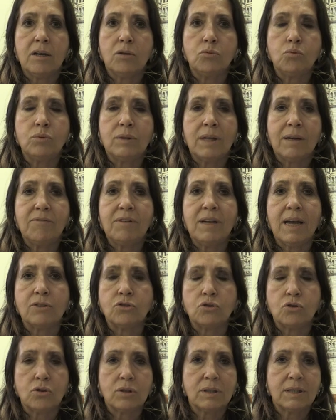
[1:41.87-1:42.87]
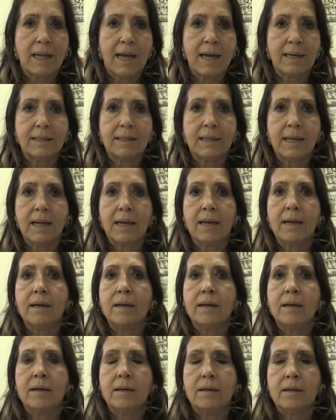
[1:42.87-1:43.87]
Tuttavia sono state
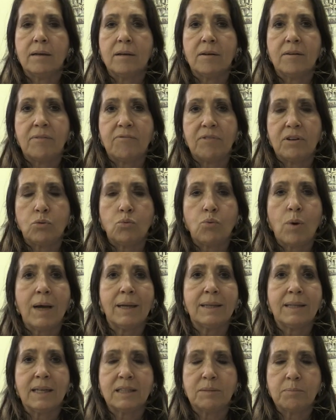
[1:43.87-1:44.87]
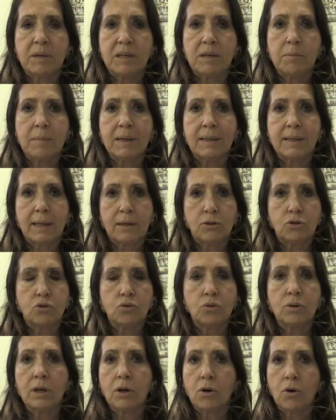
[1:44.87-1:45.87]
effettuate
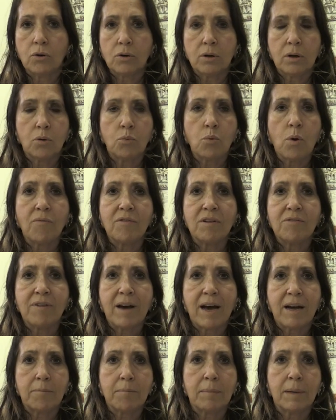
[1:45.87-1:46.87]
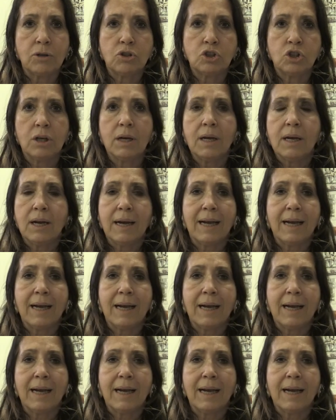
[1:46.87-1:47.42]
sperimentazioni con nuovi farmaci